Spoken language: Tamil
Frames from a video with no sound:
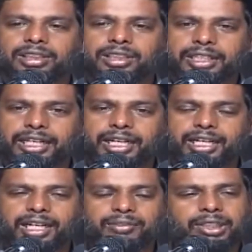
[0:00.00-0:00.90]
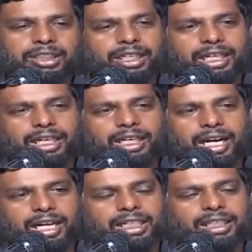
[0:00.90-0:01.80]
இன்றைய நவீன
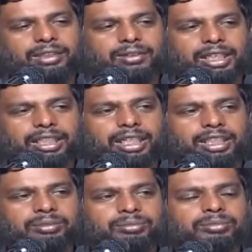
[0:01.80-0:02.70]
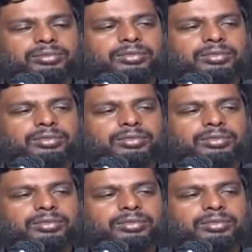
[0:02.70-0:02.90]
காலங்கள் வரையிலேயும்